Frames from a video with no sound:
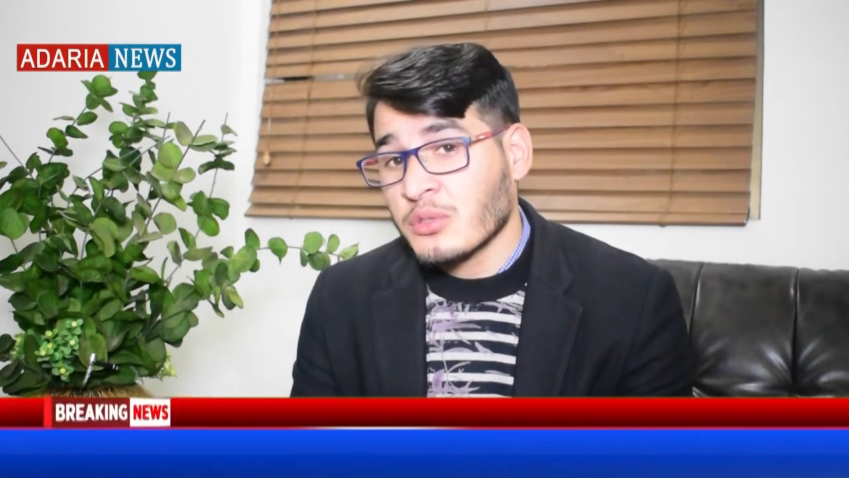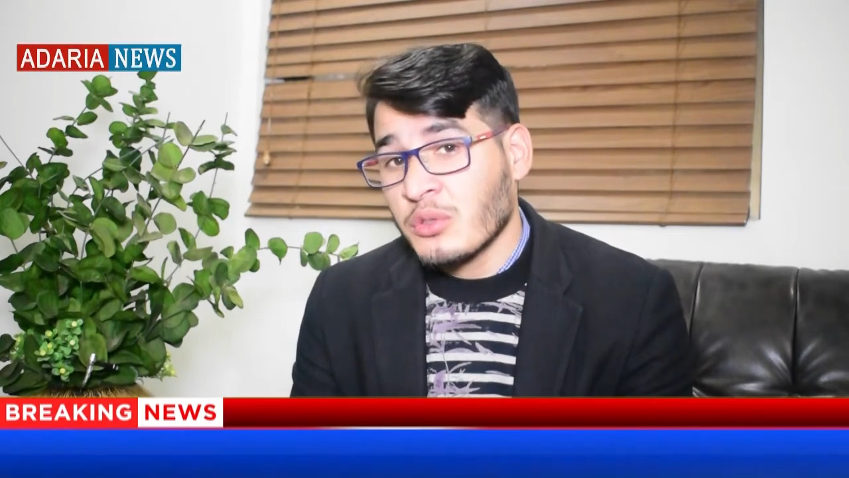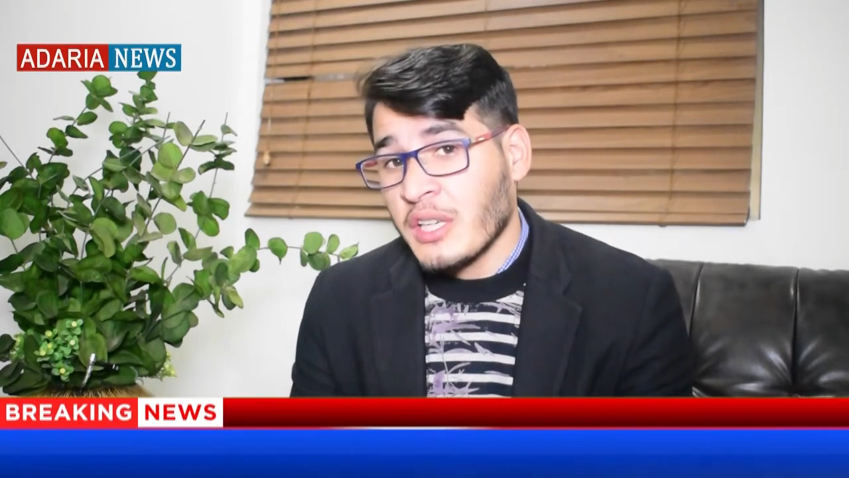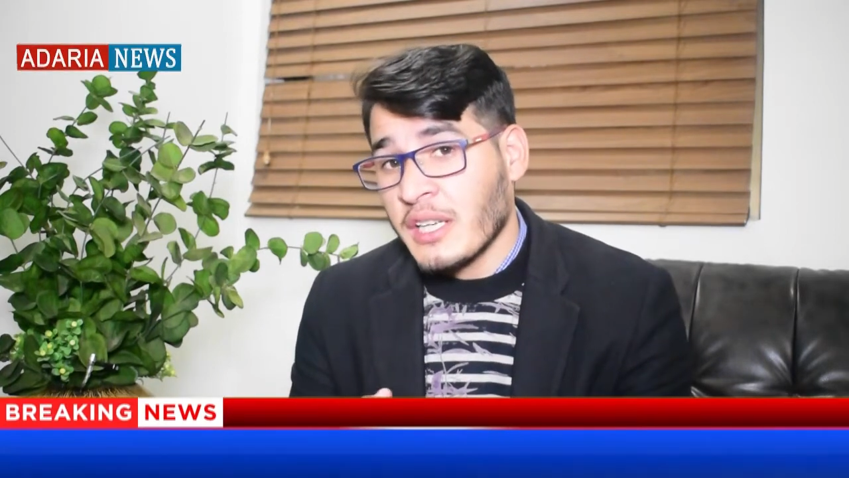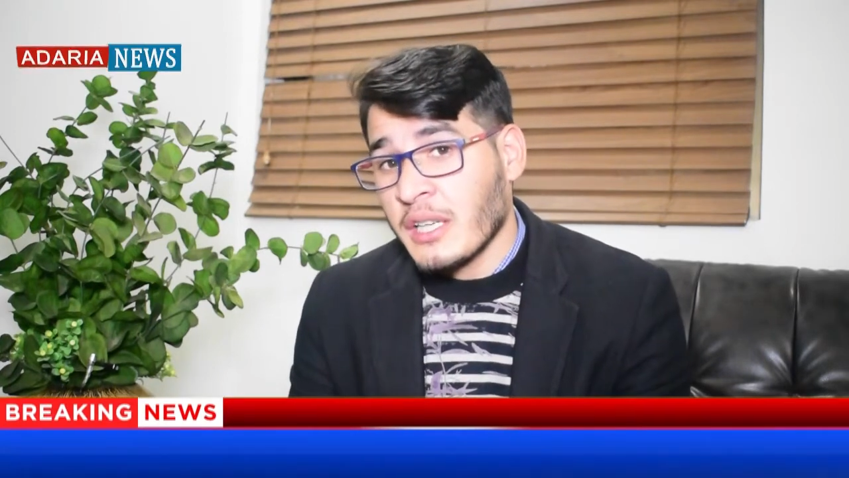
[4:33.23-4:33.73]
को
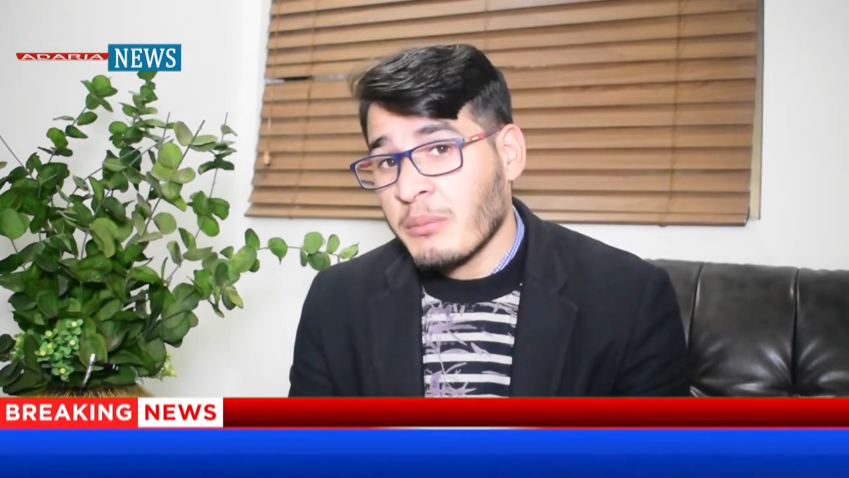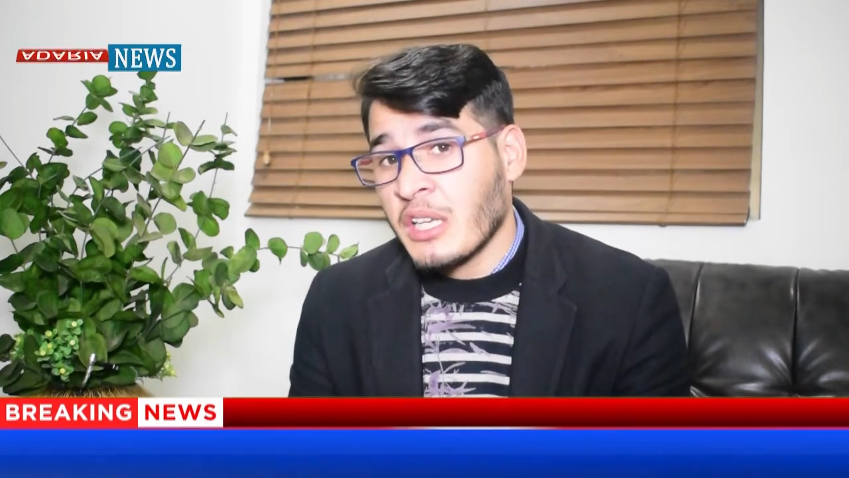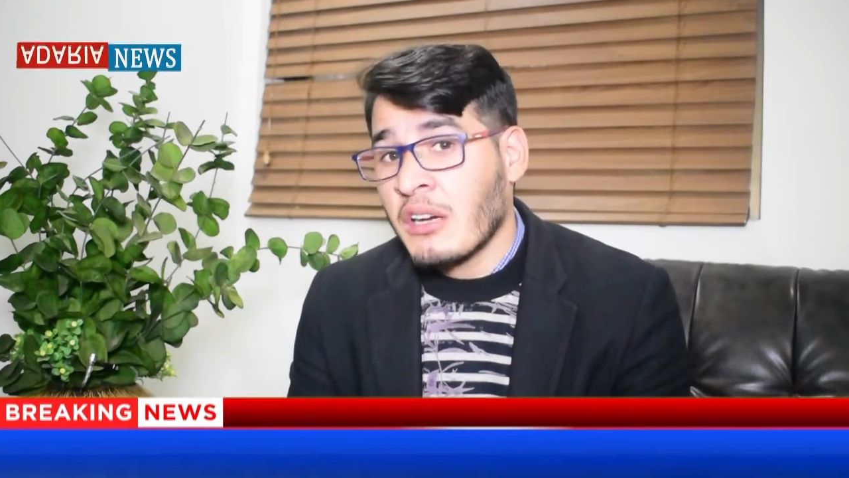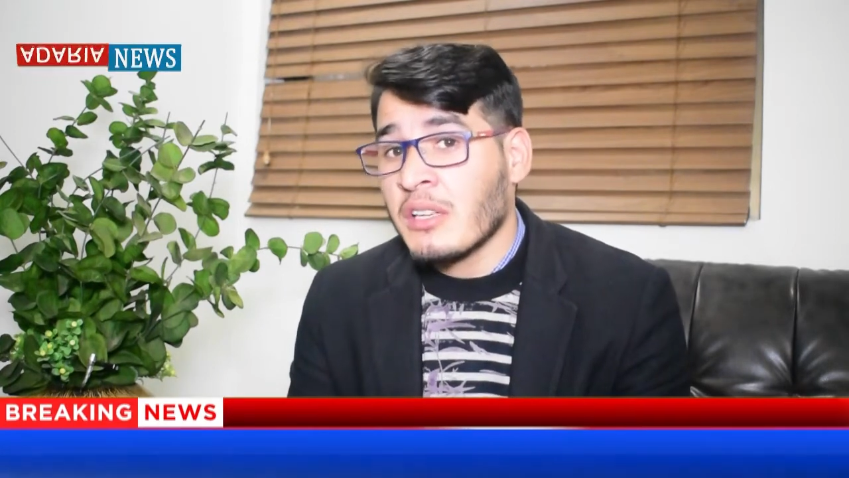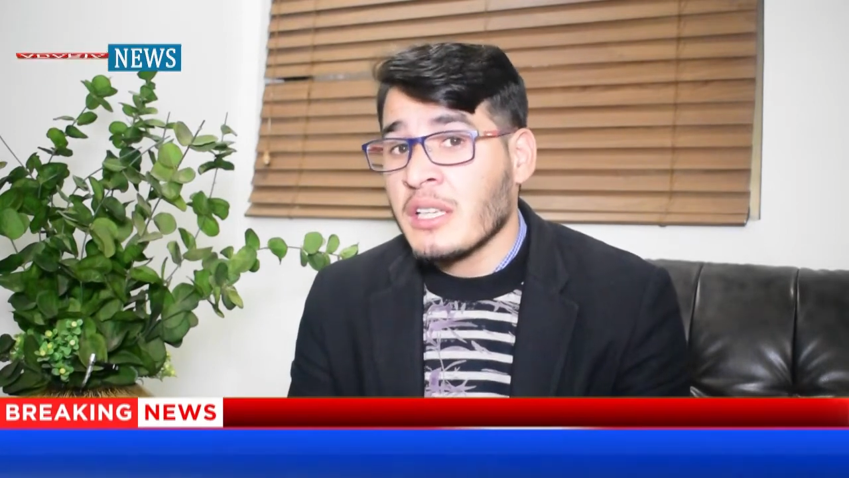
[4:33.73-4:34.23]
लेके
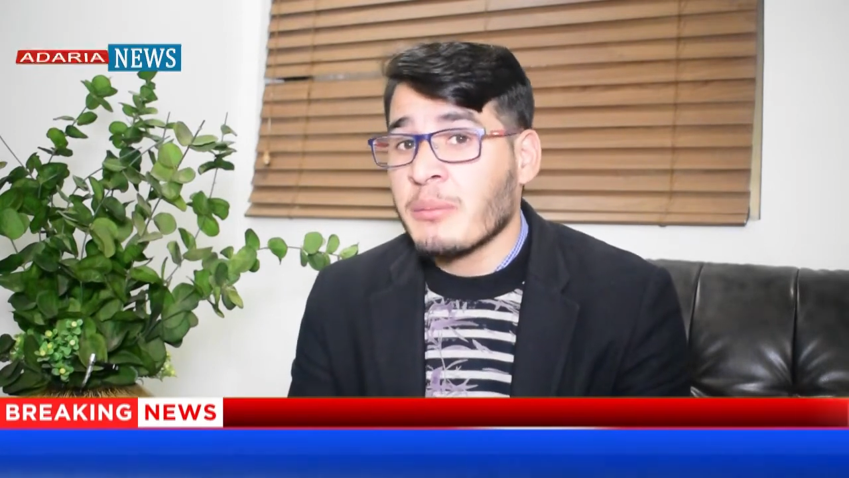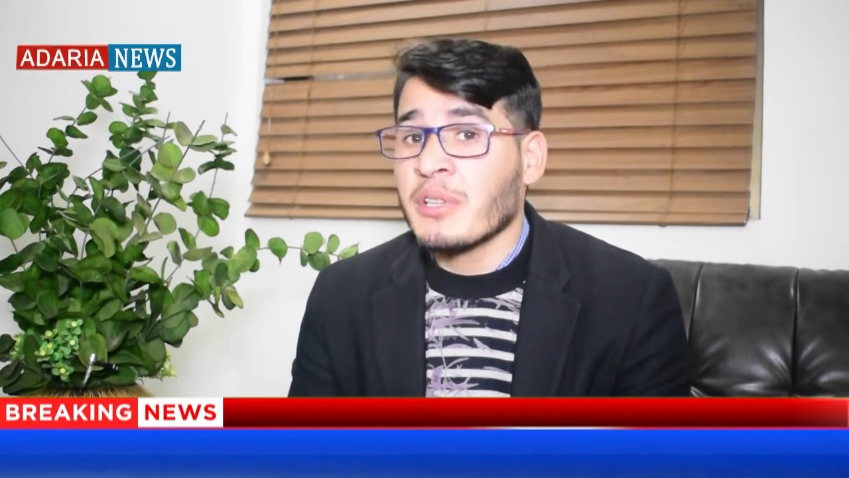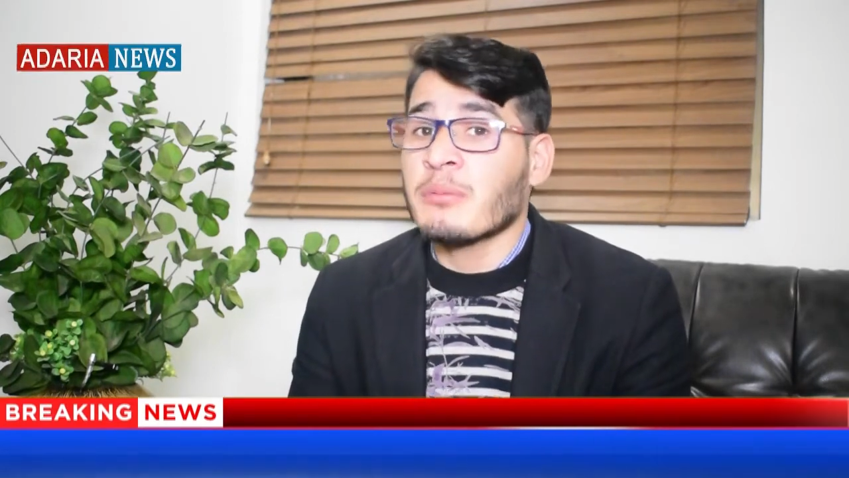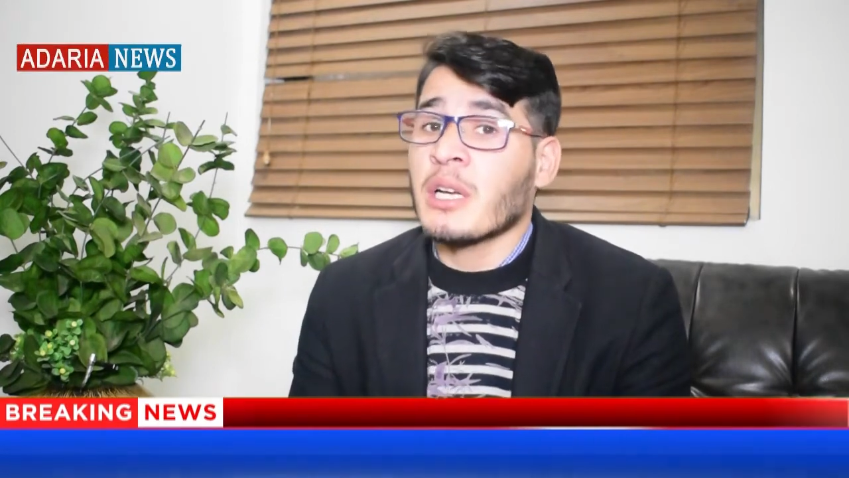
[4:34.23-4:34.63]
बिलावल ने फिर